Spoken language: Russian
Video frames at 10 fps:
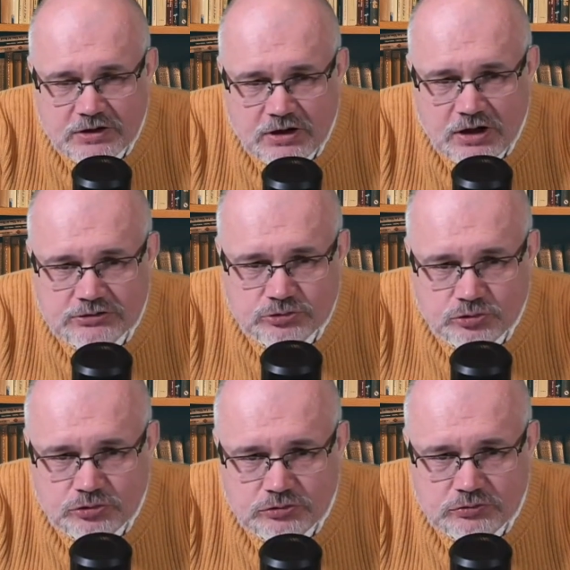А
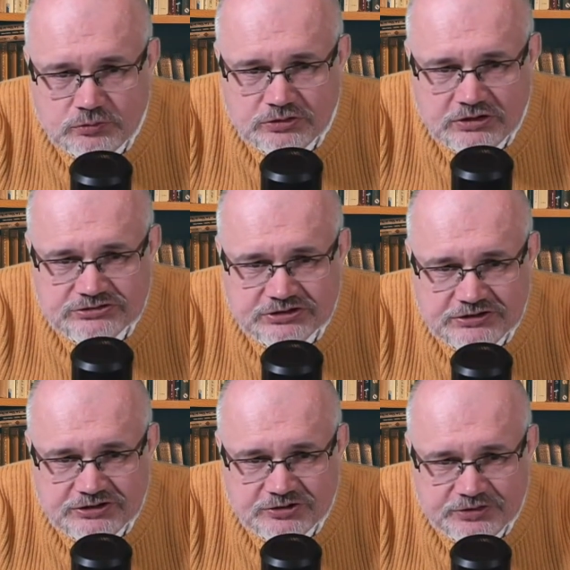кто был
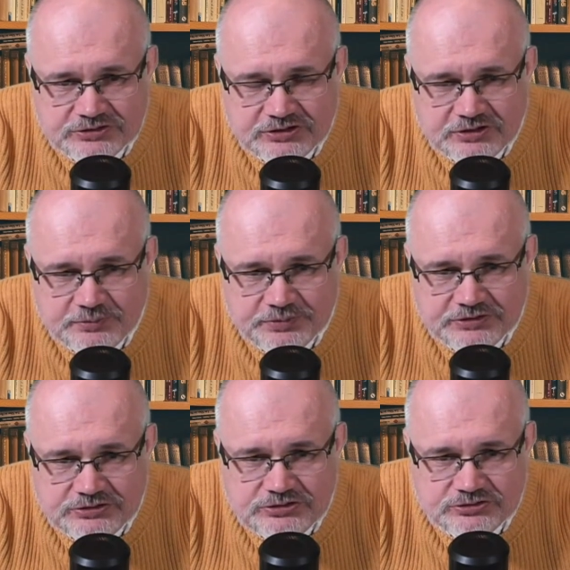акционерами этой
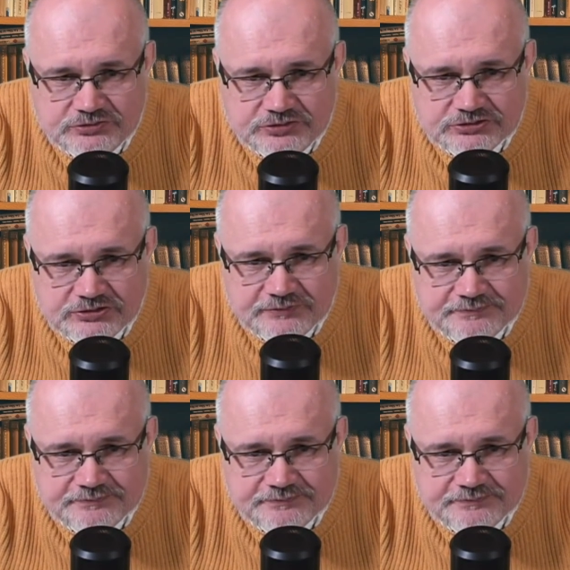компании, неизвестно.